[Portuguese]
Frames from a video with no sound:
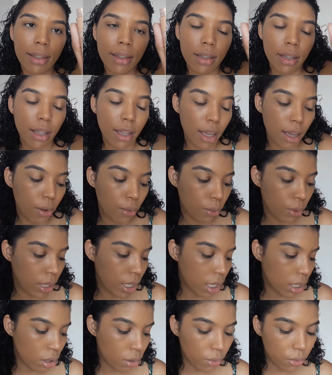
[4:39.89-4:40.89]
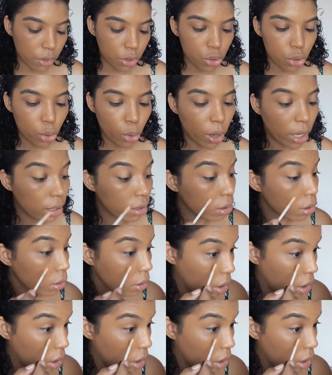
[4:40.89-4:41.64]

Esse aqui é o líquido 24